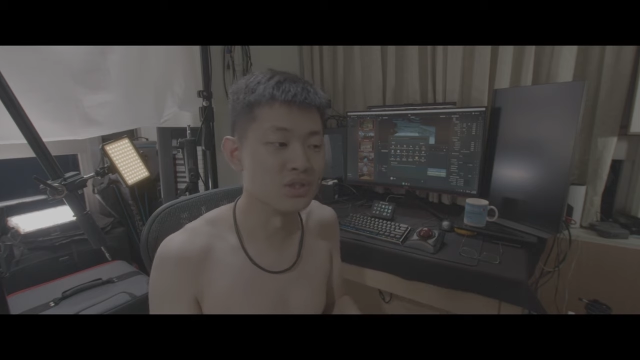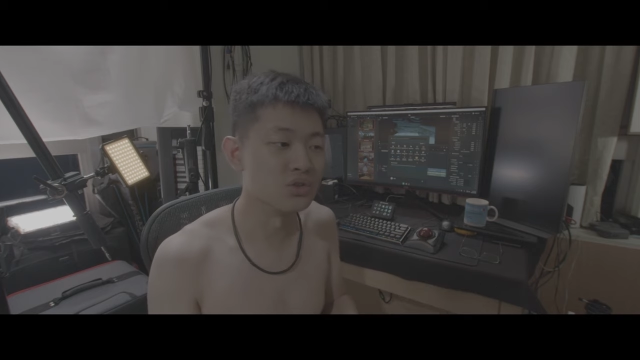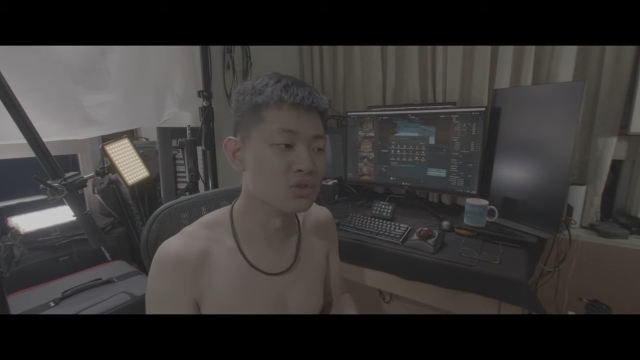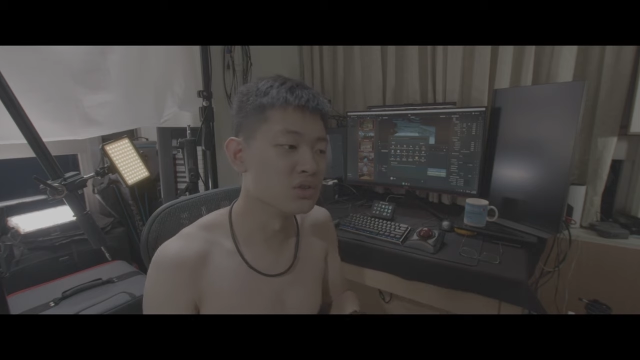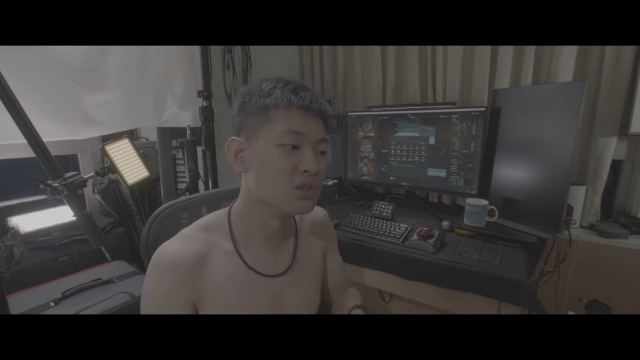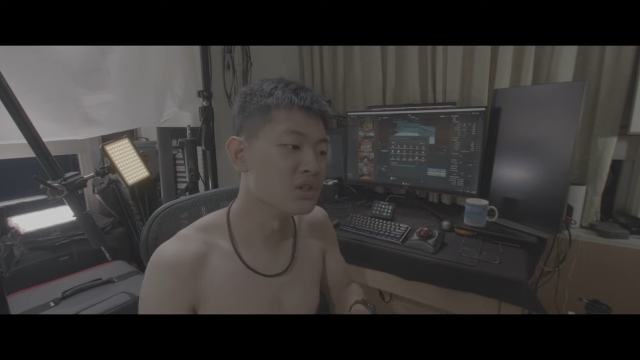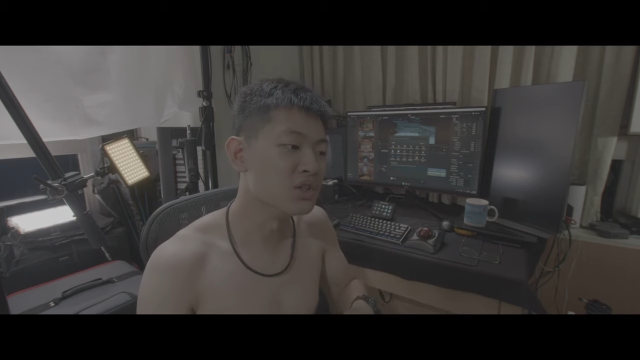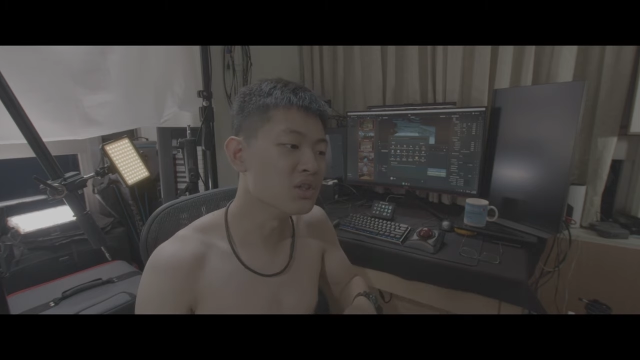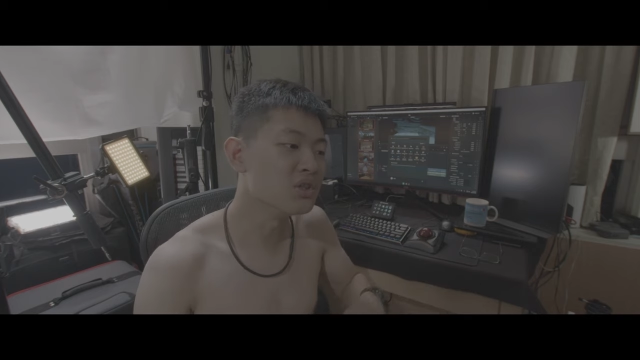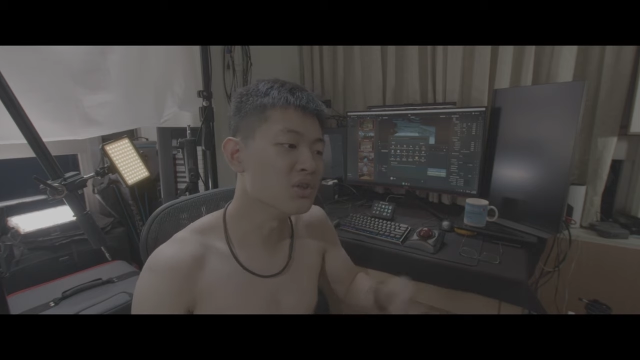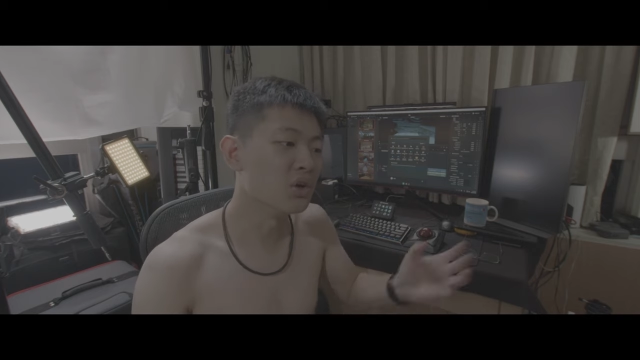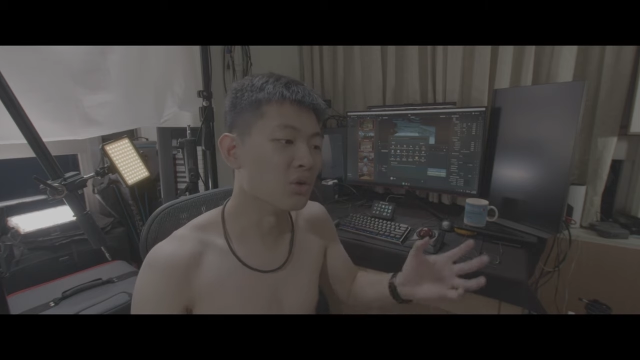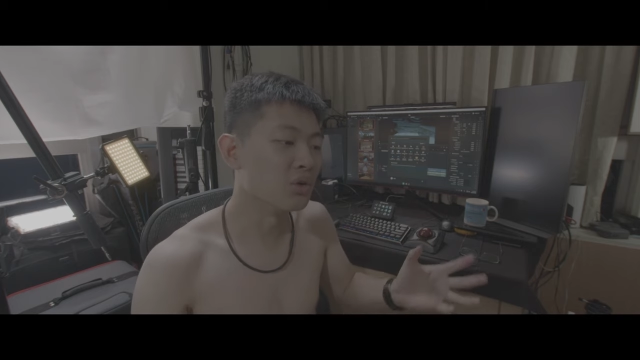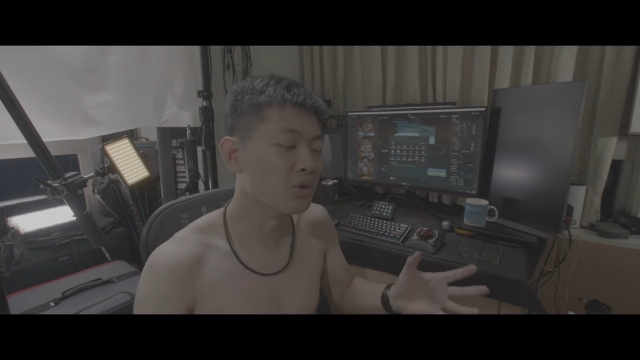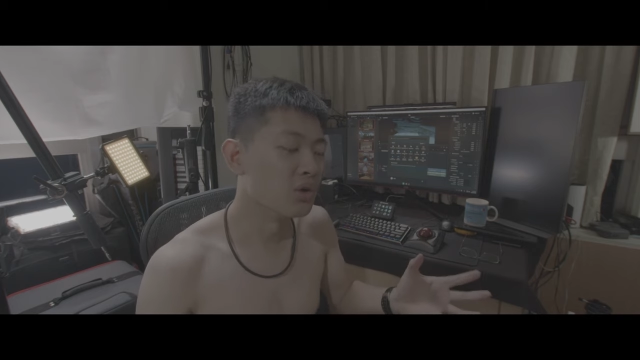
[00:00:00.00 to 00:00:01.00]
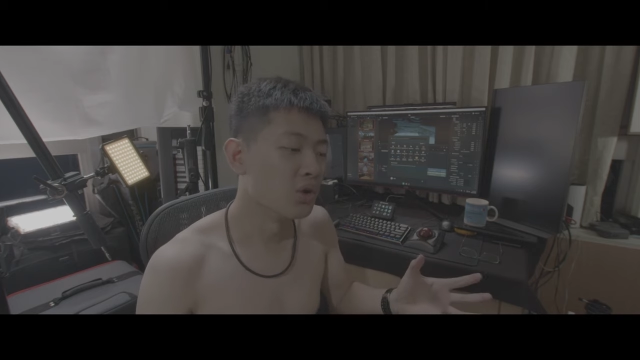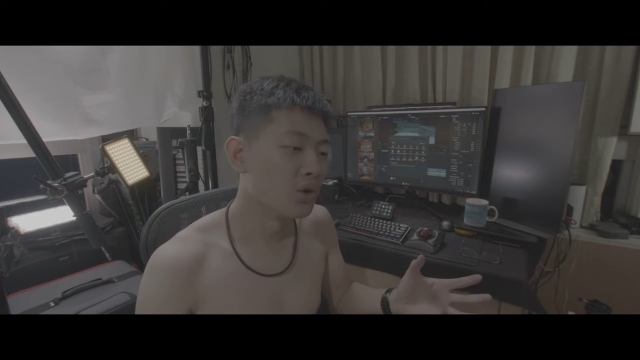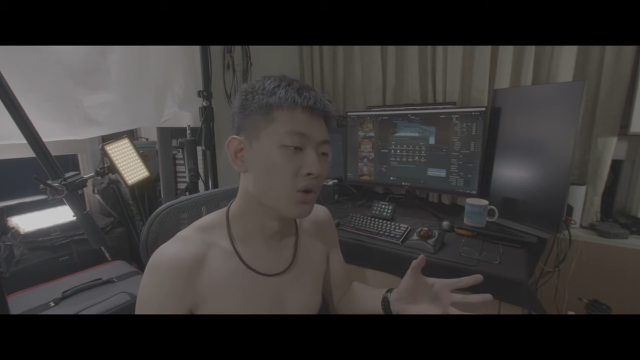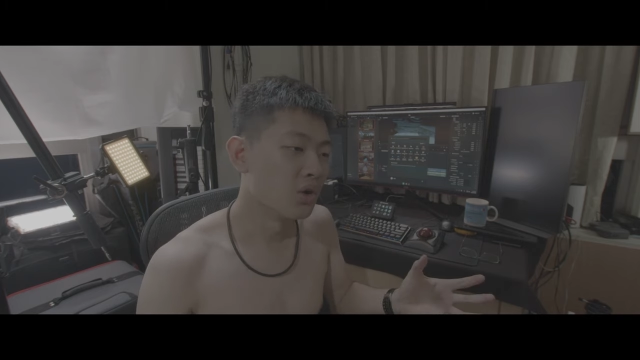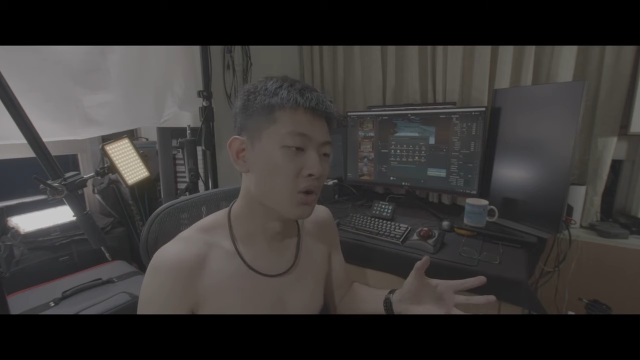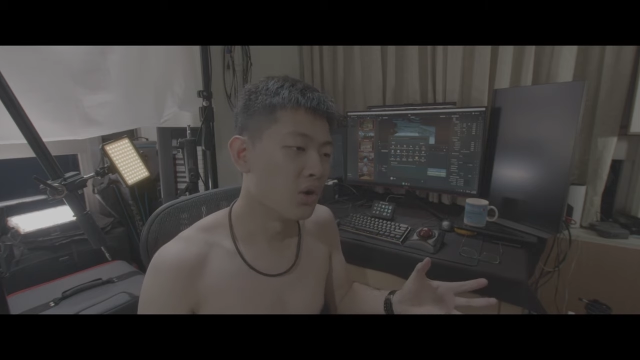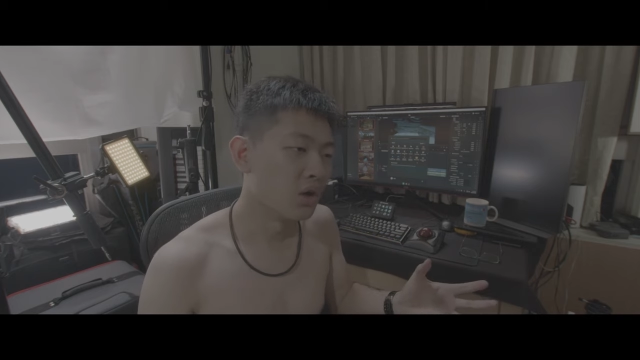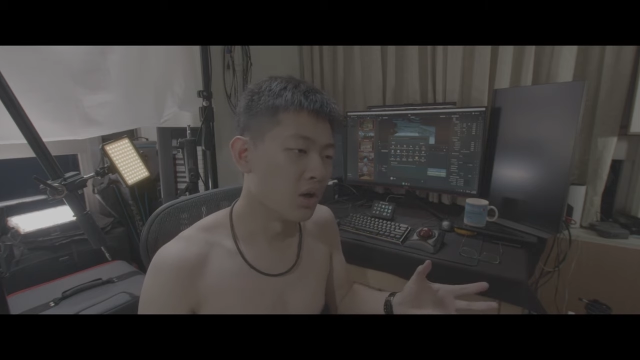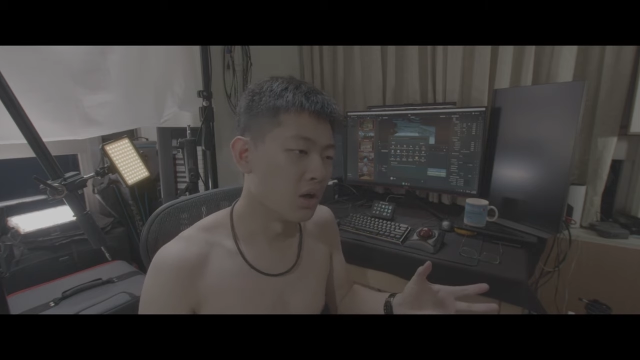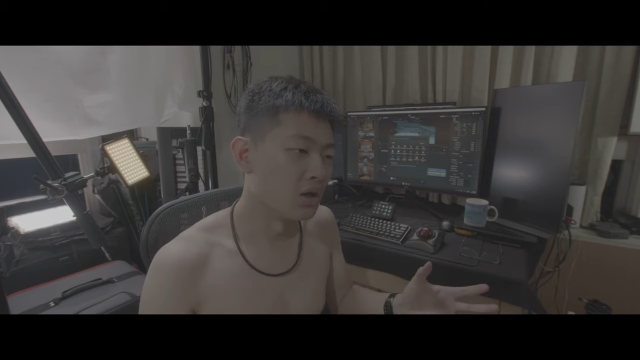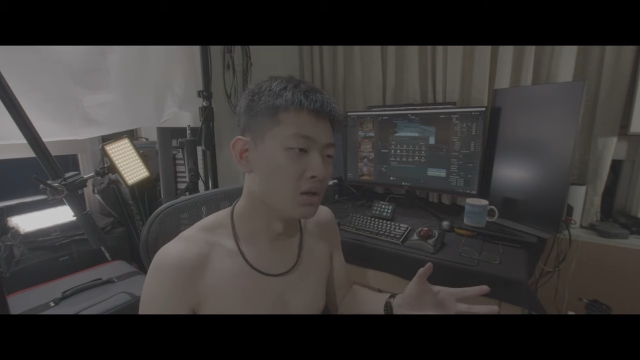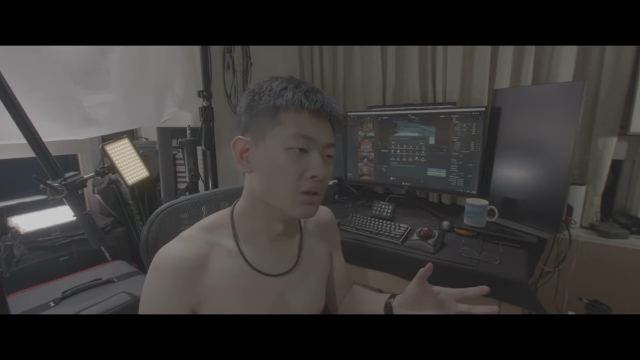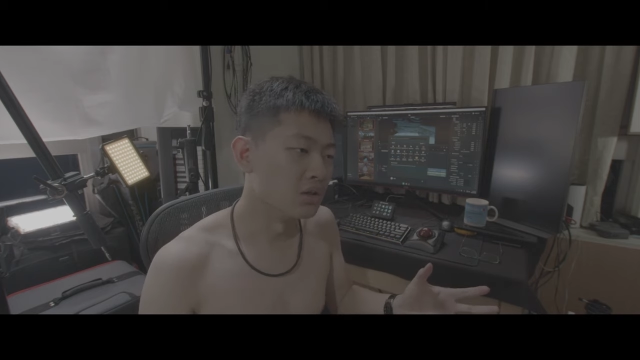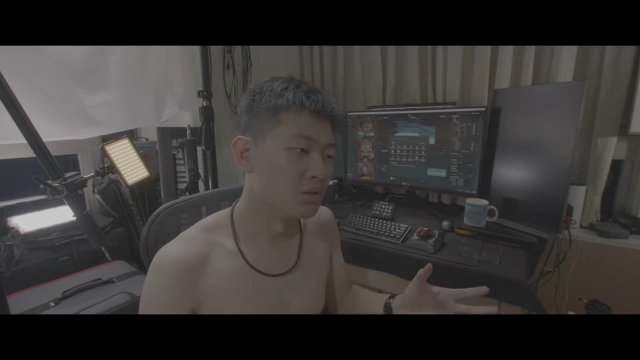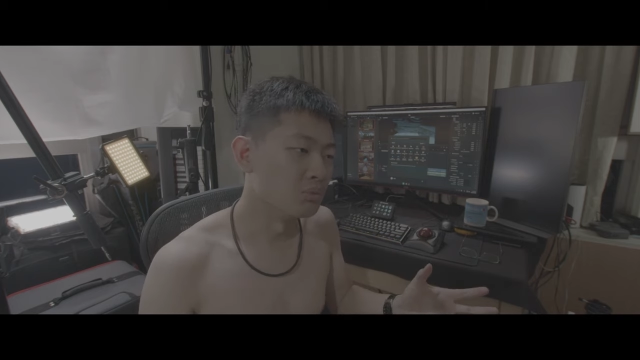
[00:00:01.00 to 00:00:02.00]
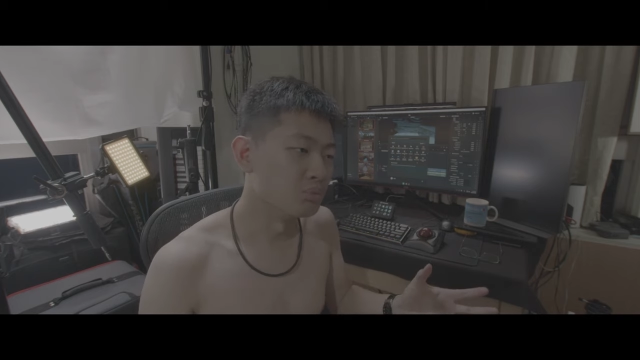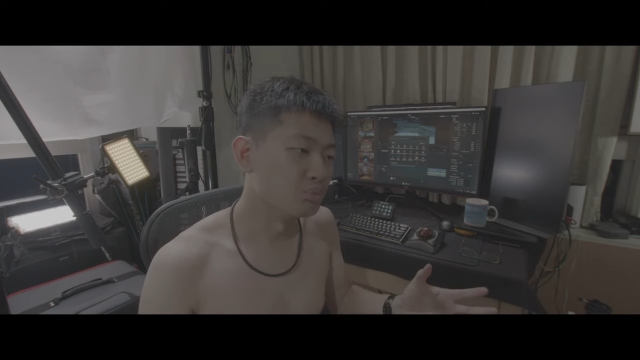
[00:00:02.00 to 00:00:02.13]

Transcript: 就是你有，呃，